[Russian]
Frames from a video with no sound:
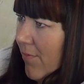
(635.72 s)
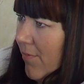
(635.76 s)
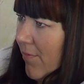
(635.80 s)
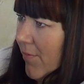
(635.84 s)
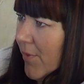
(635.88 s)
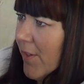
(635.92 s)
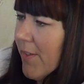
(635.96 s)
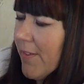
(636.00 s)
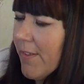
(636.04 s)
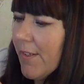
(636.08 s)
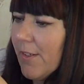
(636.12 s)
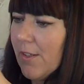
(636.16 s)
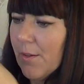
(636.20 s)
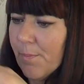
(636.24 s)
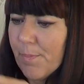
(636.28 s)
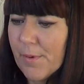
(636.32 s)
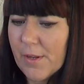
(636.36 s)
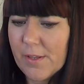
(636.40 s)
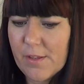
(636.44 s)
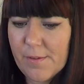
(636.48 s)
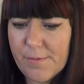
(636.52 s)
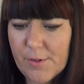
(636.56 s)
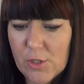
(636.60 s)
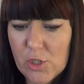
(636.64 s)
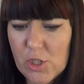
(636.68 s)
Не сильно
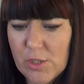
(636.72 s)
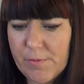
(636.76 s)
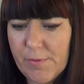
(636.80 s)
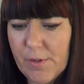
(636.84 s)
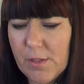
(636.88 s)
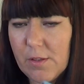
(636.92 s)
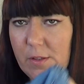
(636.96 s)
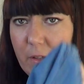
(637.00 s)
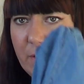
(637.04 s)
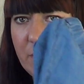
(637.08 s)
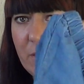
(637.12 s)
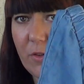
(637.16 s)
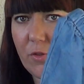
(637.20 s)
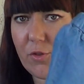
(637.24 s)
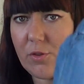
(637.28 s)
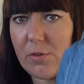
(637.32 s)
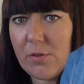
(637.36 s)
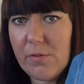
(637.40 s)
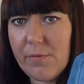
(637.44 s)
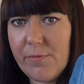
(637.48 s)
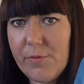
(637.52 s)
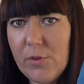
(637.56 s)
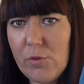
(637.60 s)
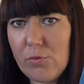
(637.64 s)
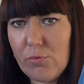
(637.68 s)
просвечивает. Здесь значит,
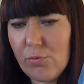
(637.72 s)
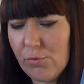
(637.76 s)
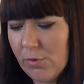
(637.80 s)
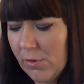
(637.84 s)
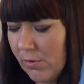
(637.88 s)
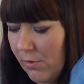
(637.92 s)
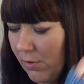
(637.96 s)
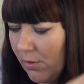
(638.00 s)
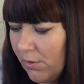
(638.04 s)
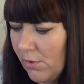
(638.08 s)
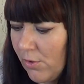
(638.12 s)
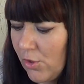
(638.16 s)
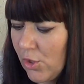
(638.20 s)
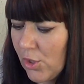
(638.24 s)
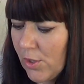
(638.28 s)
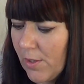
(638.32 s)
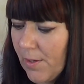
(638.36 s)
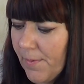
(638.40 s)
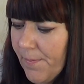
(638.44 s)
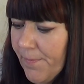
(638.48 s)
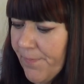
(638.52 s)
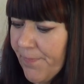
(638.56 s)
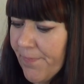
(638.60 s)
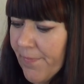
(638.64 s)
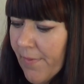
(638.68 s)
внизу резиночка.